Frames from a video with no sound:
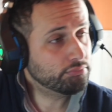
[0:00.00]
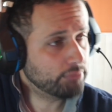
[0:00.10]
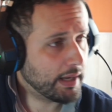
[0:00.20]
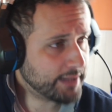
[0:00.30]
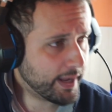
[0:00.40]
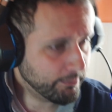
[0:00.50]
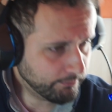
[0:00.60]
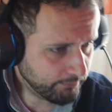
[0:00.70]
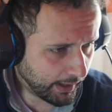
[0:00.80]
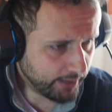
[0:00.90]
Hasta ahí,
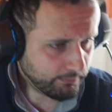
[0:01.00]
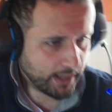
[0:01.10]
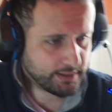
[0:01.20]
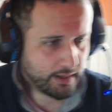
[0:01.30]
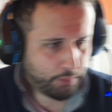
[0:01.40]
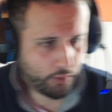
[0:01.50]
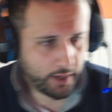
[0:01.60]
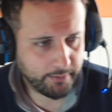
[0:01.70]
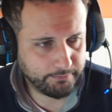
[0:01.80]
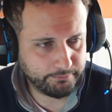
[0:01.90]
¿vale? Hasta ahí puedo
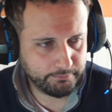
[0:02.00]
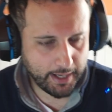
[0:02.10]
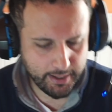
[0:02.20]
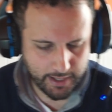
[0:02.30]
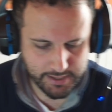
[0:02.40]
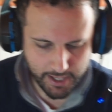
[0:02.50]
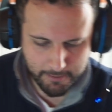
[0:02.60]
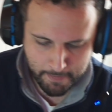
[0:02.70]
leer, ¿vale? Hasta ahí.